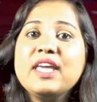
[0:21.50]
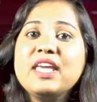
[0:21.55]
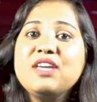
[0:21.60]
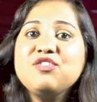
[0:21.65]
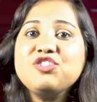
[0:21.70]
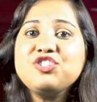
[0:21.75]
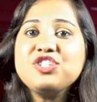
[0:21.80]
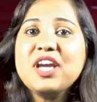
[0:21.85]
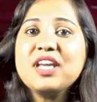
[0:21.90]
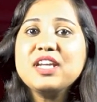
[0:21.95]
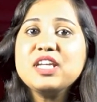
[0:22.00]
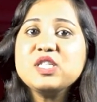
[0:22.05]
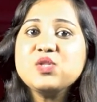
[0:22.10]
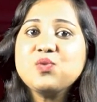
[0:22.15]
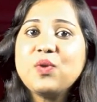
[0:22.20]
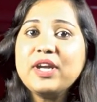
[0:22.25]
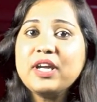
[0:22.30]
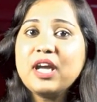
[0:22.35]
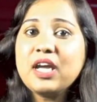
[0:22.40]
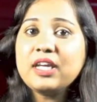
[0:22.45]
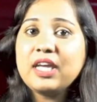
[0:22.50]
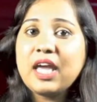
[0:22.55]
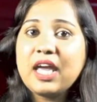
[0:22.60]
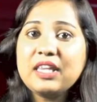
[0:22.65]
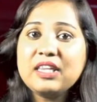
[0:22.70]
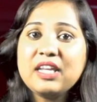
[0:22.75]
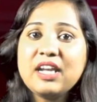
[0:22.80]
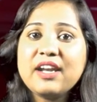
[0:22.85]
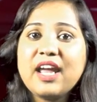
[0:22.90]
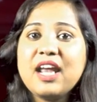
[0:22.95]
ఈ విషయాన్ని స్వయంగా
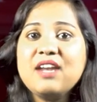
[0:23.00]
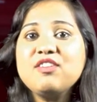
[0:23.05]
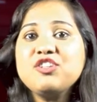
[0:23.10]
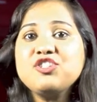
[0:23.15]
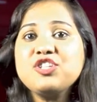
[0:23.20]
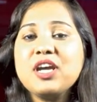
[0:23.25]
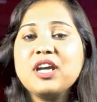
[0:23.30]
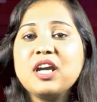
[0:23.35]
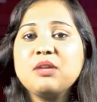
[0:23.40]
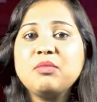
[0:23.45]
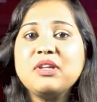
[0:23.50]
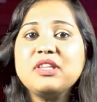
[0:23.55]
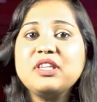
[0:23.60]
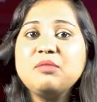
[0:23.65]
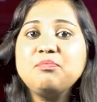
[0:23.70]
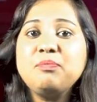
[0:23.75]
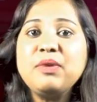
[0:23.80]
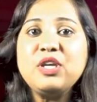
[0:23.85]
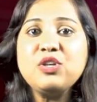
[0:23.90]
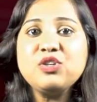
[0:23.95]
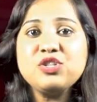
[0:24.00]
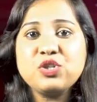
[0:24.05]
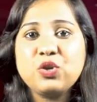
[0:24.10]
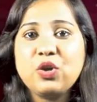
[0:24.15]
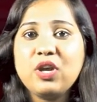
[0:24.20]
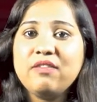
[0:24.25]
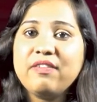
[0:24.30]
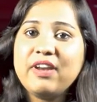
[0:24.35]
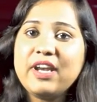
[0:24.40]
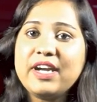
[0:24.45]
కేంద్ర రైల్వే శాఖ మంత్రి పీయూష్
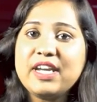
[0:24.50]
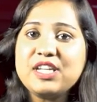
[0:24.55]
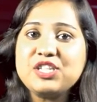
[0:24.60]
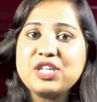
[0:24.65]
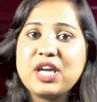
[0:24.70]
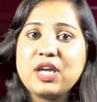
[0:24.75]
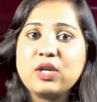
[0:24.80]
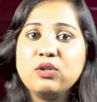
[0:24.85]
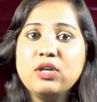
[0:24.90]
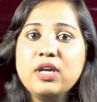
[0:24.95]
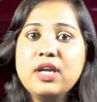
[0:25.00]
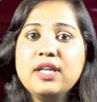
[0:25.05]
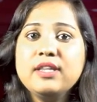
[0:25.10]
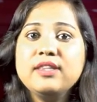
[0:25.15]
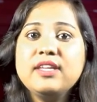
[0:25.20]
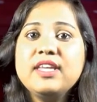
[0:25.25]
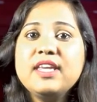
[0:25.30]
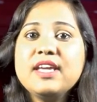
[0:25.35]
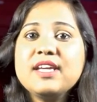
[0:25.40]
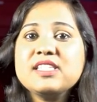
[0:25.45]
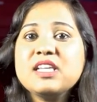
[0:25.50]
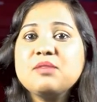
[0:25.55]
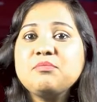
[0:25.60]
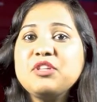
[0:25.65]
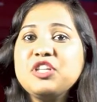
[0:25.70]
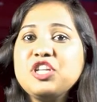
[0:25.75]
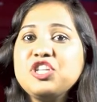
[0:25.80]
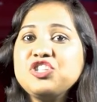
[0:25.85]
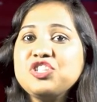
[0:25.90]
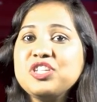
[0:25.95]
గోయల్ వెల్లడించారు దీనికి
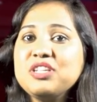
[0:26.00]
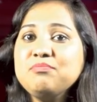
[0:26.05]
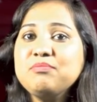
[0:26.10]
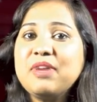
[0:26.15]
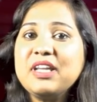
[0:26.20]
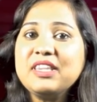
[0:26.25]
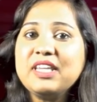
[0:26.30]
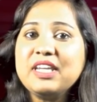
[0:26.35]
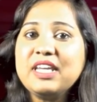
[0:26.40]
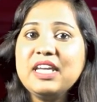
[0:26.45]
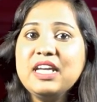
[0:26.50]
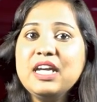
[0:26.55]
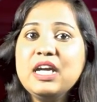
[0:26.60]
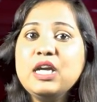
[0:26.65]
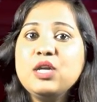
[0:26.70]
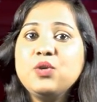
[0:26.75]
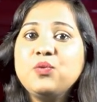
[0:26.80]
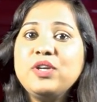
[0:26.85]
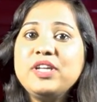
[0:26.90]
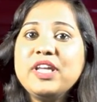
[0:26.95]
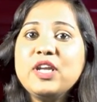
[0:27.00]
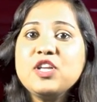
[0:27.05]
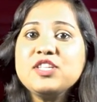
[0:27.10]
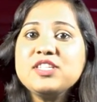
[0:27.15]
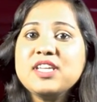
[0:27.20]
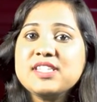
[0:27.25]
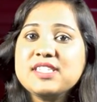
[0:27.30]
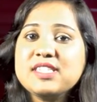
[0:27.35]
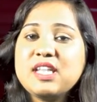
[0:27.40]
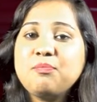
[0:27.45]
సంబంధించి మంత్రి ట్విట్టర్లో
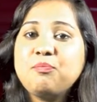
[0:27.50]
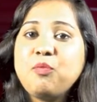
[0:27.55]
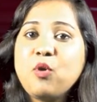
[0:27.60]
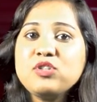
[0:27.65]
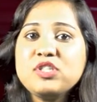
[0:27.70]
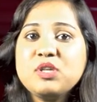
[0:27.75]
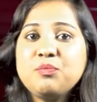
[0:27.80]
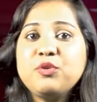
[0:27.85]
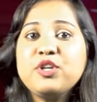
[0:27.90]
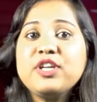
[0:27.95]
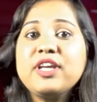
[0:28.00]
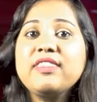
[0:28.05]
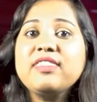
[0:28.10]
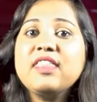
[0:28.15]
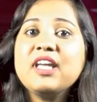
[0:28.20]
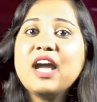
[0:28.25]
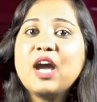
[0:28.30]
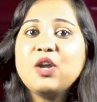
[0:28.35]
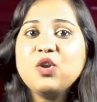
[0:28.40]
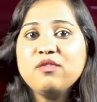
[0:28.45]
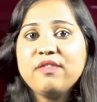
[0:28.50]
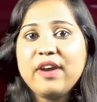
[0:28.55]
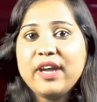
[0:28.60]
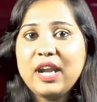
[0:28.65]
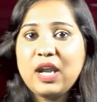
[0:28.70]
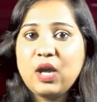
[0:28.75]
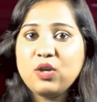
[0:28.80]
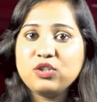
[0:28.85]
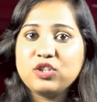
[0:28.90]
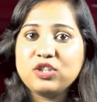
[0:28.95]
చేసిన పోస్ట్ ఇప్పుడు ఎంతగానో
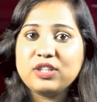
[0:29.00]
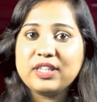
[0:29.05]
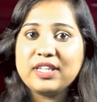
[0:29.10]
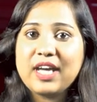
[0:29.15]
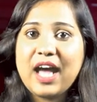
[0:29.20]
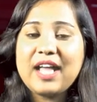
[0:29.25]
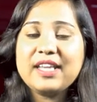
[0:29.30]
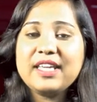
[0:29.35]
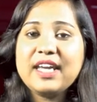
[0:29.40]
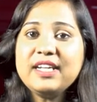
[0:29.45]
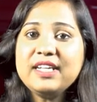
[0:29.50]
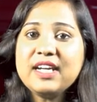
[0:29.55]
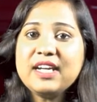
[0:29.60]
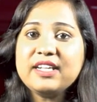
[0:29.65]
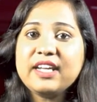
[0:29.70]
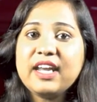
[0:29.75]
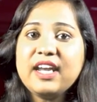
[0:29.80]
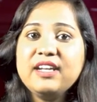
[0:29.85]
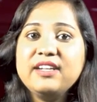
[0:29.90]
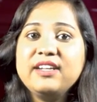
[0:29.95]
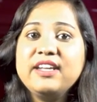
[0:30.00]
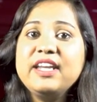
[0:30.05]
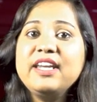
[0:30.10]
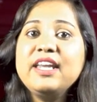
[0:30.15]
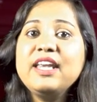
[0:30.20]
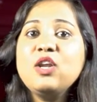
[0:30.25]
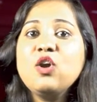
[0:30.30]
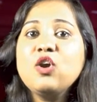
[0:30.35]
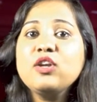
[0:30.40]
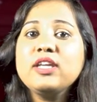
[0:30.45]
వైరల్ అవుతుంది అదేంటంటే
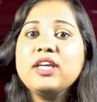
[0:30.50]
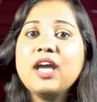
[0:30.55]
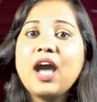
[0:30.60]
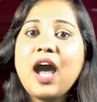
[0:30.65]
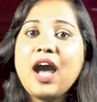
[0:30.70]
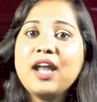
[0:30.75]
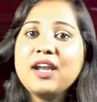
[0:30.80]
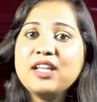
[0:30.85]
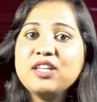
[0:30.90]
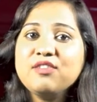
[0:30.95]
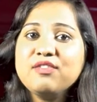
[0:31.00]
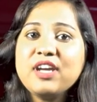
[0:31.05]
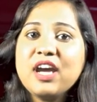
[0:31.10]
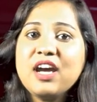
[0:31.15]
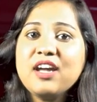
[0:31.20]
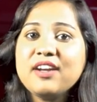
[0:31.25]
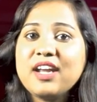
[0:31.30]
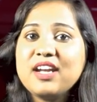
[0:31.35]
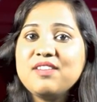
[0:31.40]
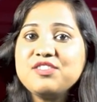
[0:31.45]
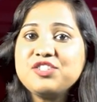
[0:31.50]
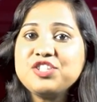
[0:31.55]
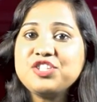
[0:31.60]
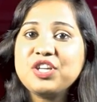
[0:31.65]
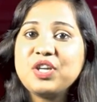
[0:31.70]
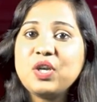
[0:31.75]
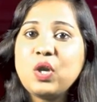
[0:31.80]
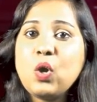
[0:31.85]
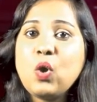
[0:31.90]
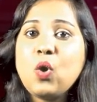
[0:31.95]
ఢిల్లీలోని ఆనంద్ విహార్ రైల్వే
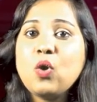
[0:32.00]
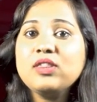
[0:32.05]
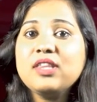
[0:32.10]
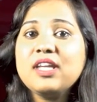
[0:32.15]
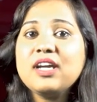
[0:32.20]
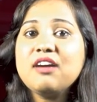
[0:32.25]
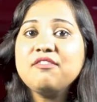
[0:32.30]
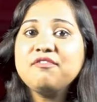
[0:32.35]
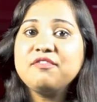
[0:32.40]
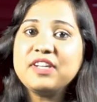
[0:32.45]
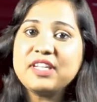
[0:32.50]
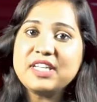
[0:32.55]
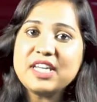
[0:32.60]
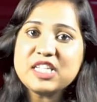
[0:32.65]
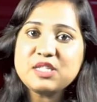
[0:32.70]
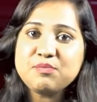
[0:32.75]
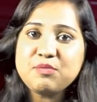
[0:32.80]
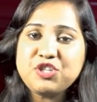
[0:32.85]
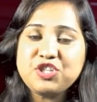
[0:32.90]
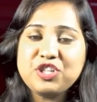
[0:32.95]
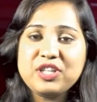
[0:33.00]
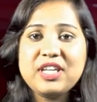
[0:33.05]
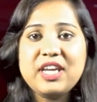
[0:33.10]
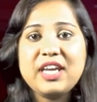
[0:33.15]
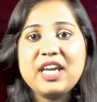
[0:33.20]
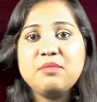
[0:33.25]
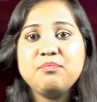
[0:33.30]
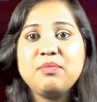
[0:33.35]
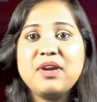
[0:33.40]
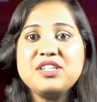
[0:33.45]
స్టేషన్లో కొత్తగా ఫిట్నెస్ ని
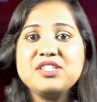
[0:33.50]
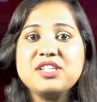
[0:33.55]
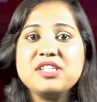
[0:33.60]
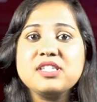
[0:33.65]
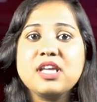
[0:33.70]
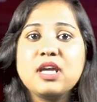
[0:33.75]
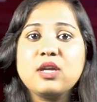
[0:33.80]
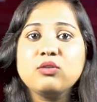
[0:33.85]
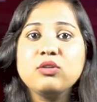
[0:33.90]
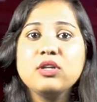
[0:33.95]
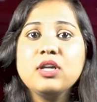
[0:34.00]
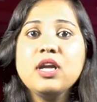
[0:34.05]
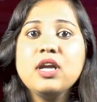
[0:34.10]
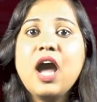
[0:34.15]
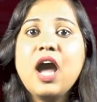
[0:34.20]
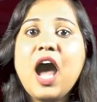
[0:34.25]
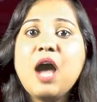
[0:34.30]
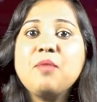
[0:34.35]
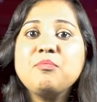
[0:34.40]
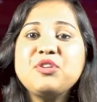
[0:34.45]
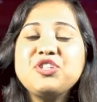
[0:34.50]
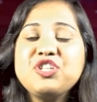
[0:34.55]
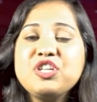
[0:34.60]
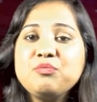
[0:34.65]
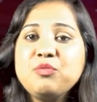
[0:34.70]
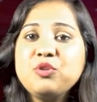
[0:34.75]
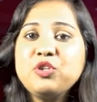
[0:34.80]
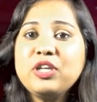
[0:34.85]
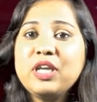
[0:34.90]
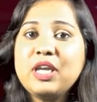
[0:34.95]
ఏర్పాటు చేశారు ఆ
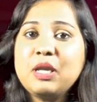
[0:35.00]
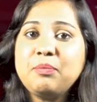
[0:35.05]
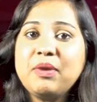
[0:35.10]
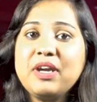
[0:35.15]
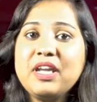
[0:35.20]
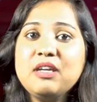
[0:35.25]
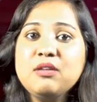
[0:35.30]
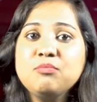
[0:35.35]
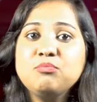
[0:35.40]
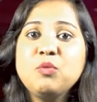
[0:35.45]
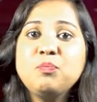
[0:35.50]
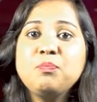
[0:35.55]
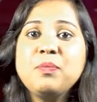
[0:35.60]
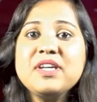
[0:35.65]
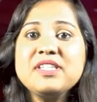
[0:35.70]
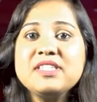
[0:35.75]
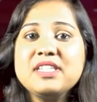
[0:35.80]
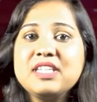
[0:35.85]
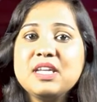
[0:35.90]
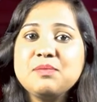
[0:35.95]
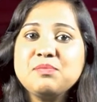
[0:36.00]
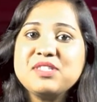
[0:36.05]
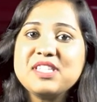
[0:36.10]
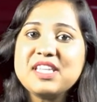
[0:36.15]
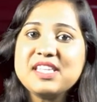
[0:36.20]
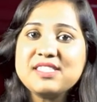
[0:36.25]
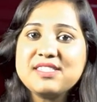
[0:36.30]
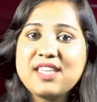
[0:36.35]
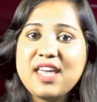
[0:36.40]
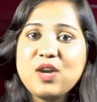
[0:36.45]
మిషన్ ముందు నిలబడి ముప్పై సిటప్స్
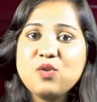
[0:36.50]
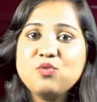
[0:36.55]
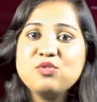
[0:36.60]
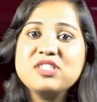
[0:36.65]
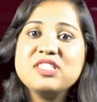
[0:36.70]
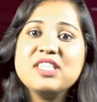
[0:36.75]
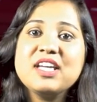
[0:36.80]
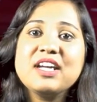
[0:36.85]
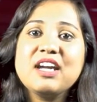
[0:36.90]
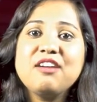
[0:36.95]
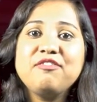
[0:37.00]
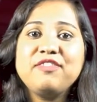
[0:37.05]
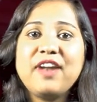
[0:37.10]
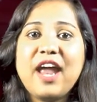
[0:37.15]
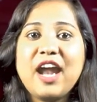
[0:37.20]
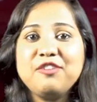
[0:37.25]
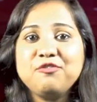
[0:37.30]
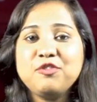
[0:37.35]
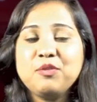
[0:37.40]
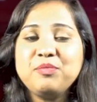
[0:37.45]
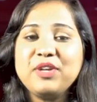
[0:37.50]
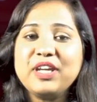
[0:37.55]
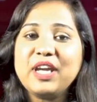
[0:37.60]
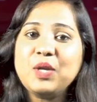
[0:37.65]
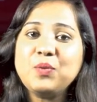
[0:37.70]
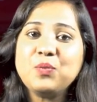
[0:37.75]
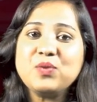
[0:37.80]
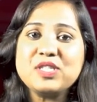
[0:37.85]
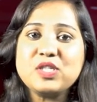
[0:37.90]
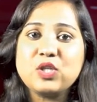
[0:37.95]
తీస్తే ఉచితంగా ప్లాట్ఫామ్
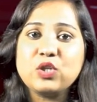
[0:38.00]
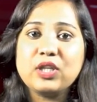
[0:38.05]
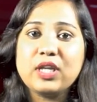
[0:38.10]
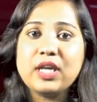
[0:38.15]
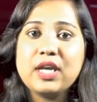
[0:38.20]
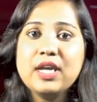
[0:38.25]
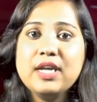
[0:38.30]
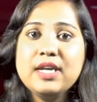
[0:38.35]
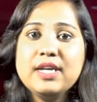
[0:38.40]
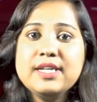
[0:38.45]
టికెట్ వస్తుంది